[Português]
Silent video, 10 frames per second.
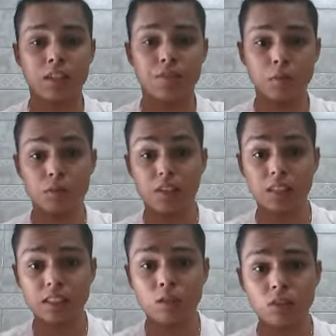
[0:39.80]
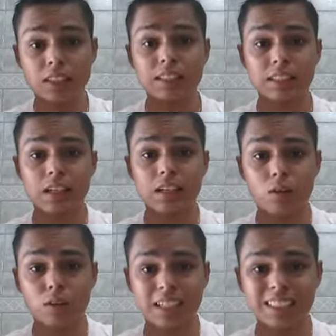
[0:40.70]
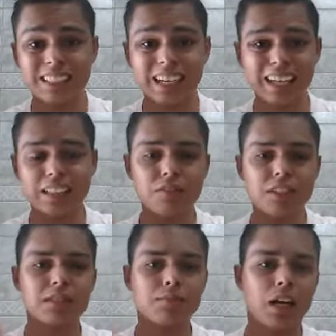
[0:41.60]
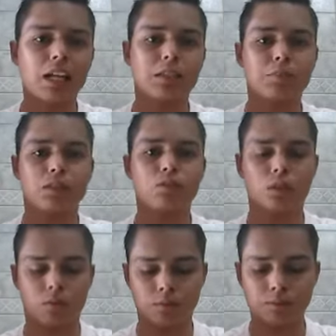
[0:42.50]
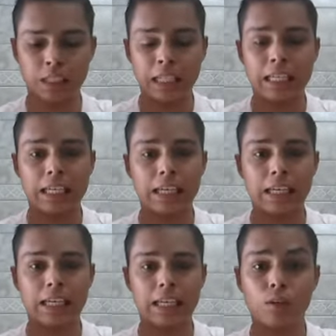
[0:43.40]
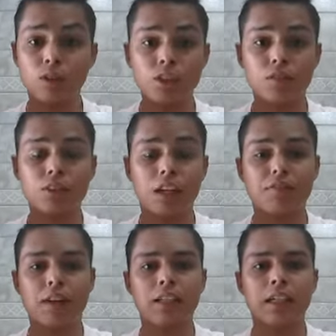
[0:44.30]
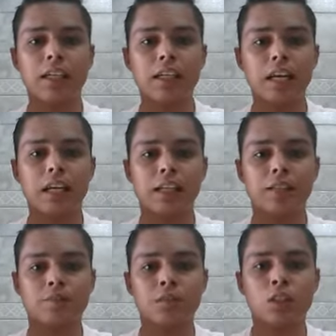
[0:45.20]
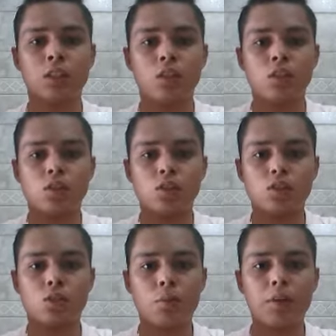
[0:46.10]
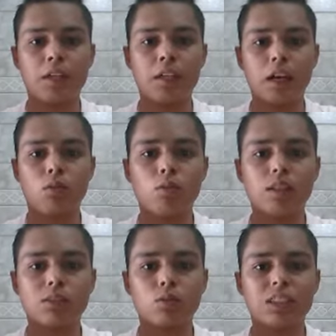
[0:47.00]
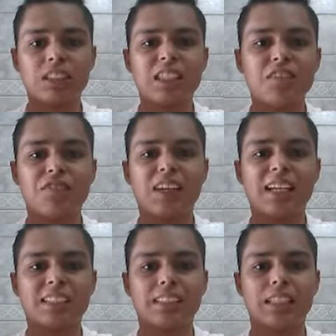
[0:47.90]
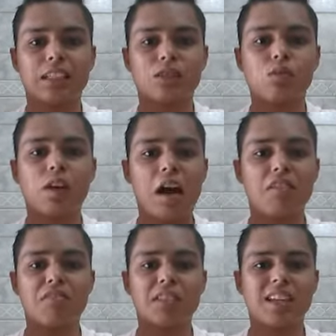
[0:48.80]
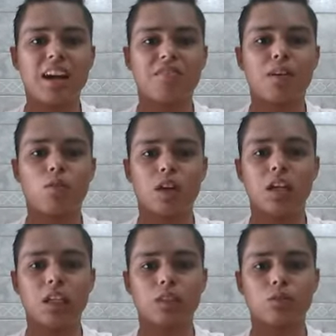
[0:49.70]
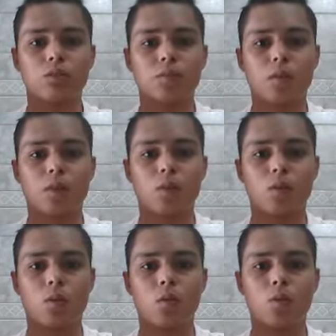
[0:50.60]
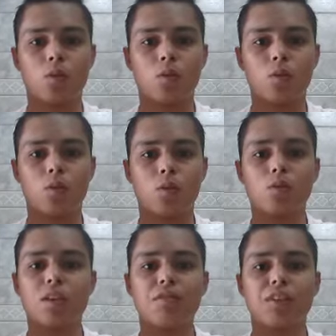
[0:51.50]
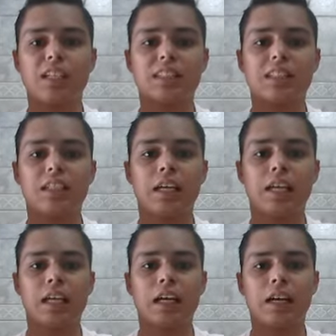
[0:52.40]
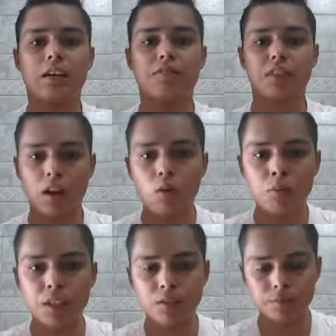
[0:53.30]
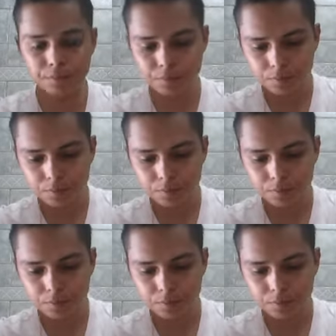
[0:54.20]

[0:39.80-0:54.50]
E vamos fazer com que esse canal cresça cada vez mais, pessoal. É, hoje eu vou estar tá falando aí, galera, sobre algumas coisas que fazem a sua ave travar o canto ou, ou que fazem ela ficar com medo.